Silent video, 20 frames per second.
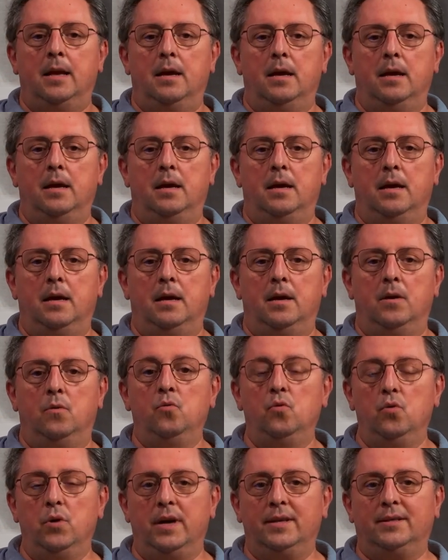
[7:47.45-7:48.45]
Euh,
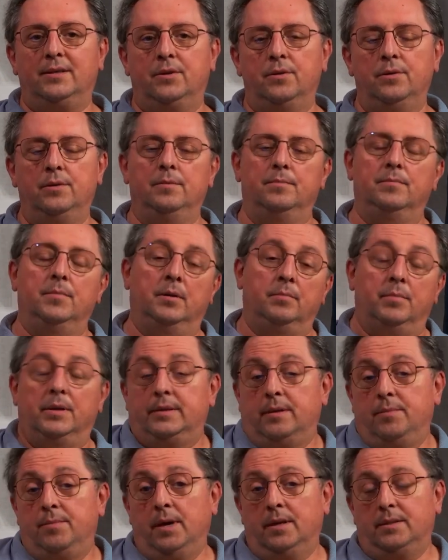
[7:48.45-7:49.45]
ou est-ce que, bon, bah,
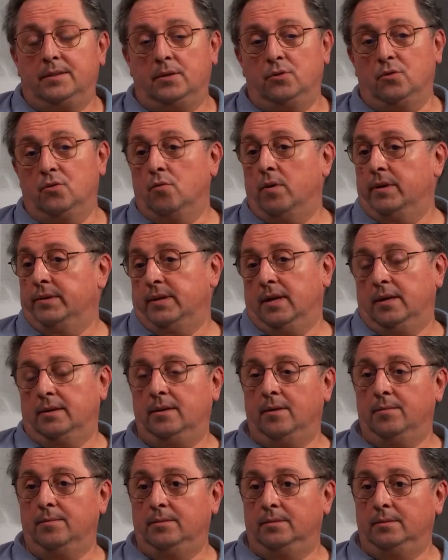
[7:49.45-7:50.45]
c'est bien, si tu crois ça,
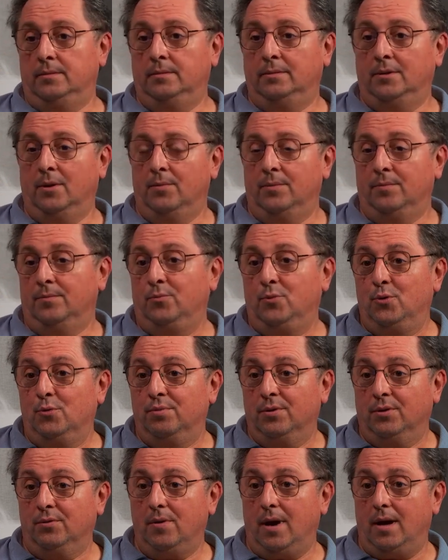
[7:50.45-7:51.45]
tant, mieux
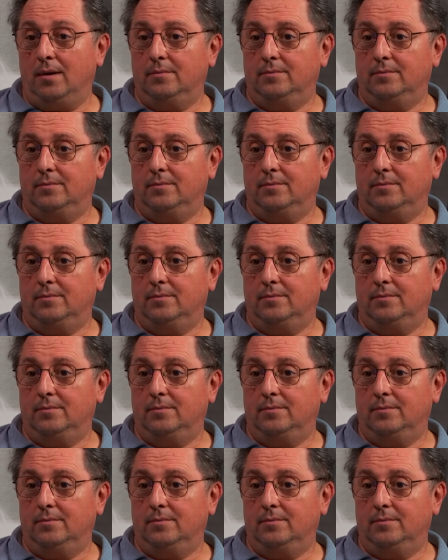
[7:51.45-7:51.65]
pour toi.